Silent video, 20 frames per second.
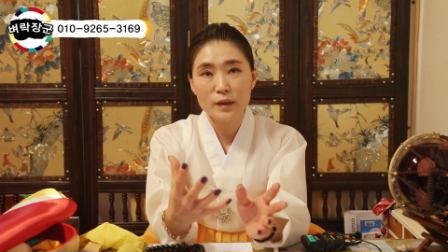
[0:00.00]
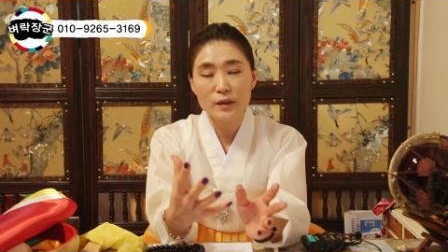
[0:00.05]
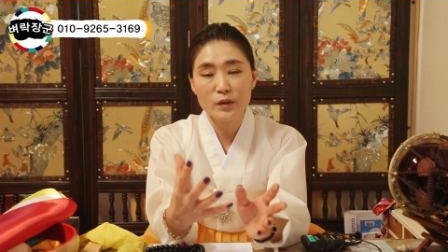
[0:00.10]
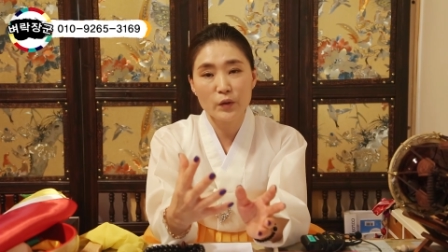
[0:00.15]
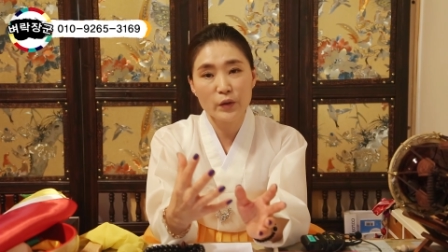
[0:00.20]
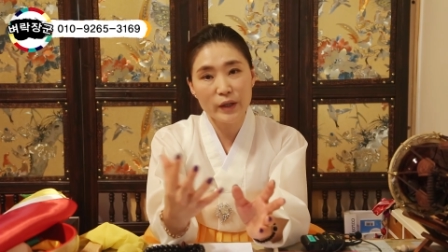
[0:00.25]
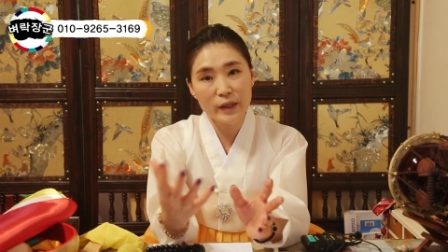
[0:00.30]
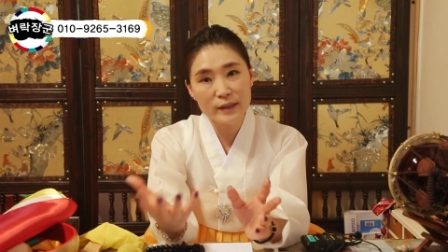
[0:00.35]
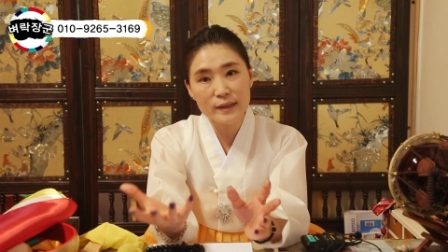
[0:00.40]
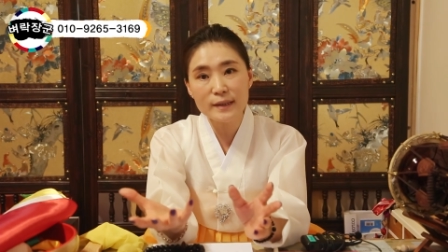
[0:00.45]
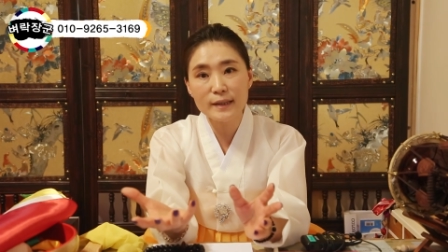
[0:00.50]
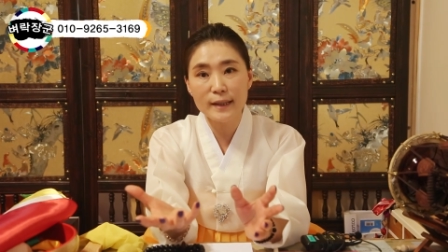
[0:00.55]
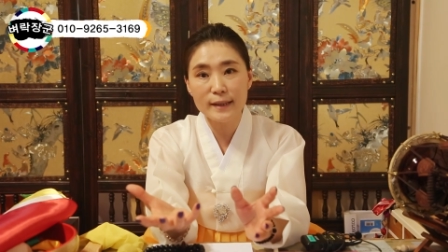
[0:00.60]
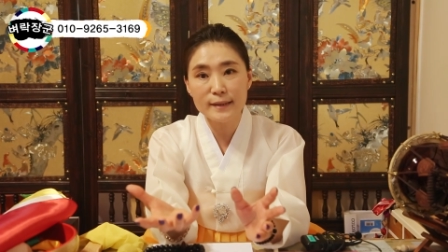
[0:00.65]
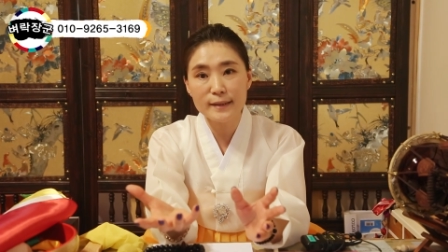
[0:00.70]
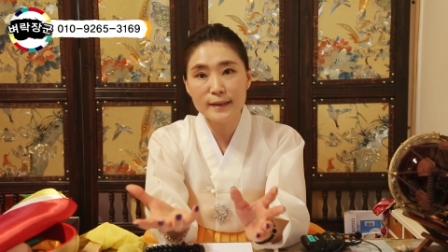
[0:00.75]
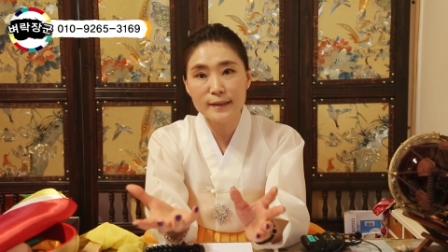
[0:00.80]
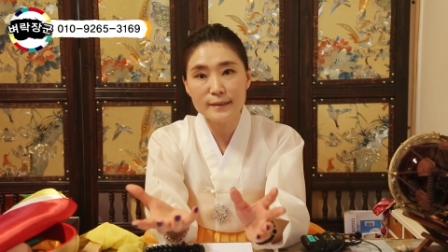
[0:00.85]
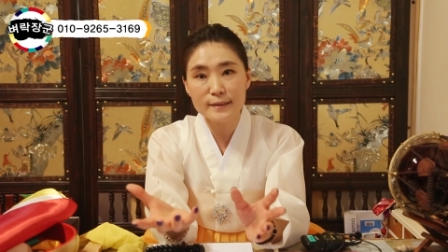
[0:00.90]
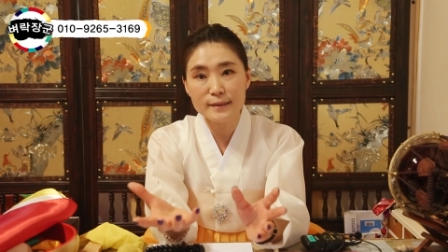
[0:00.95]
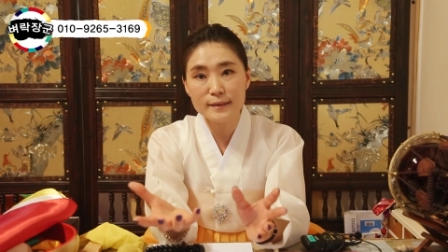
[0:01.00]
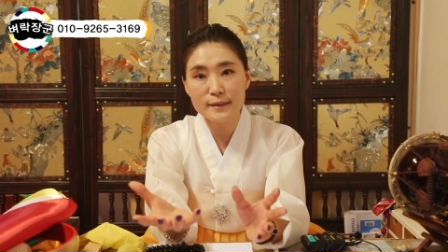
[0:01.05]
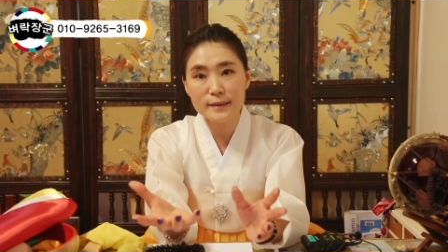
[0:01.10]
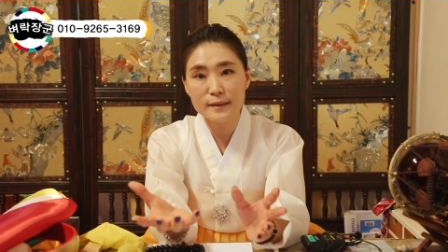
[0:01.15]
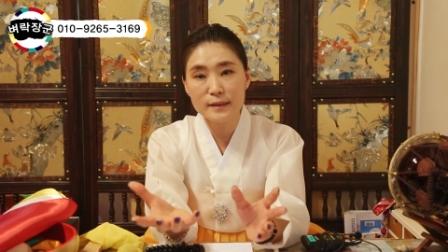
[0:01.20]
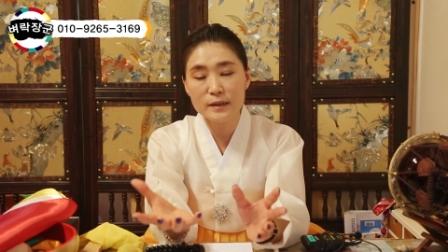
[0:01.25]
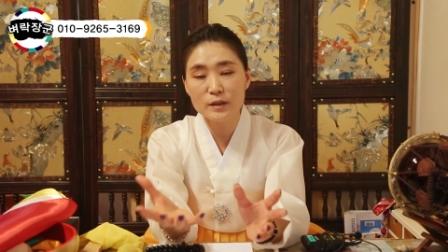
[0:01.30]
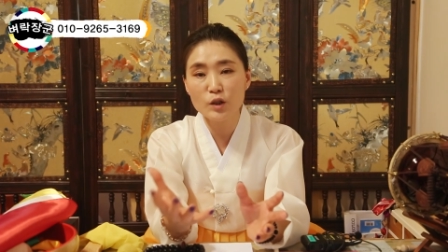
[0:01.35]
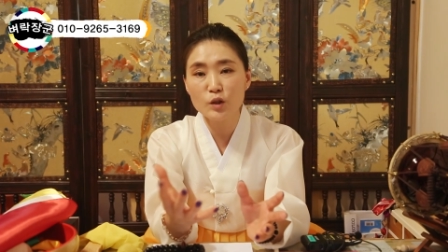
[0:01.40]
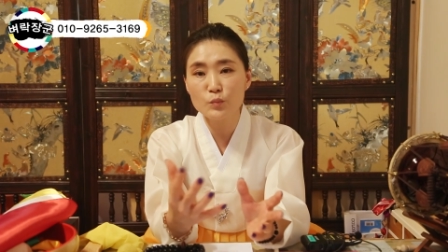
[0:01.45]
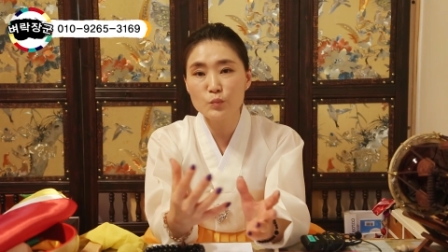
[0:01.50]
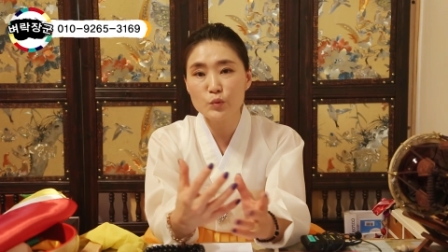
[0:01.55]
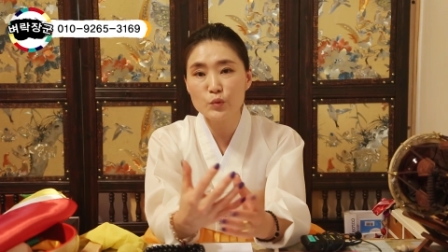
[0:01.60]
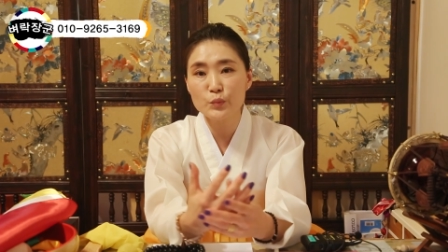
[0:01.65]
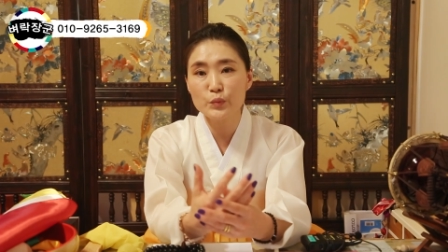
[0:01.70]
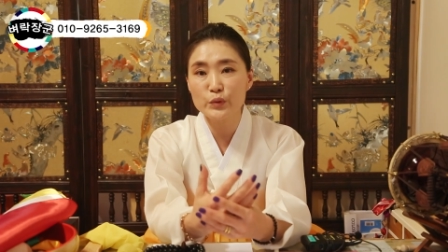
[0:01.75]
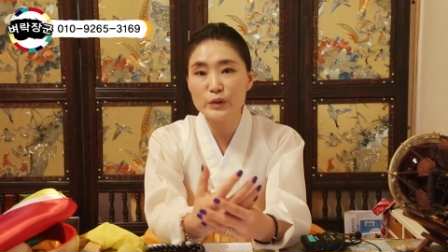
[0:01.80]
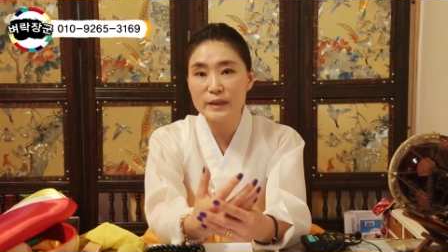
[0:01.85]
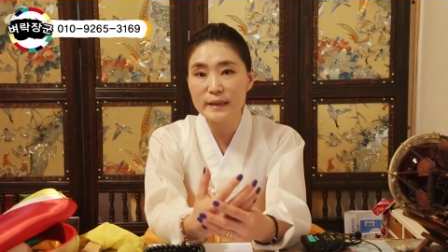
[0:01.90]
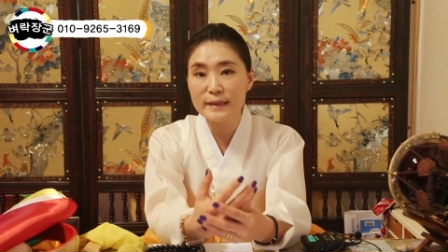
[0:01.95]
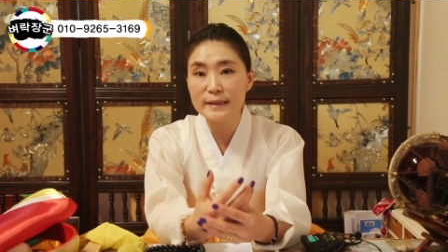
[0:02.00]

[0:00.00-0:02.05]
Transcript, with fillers: 여행을 간다든지 이런 부분이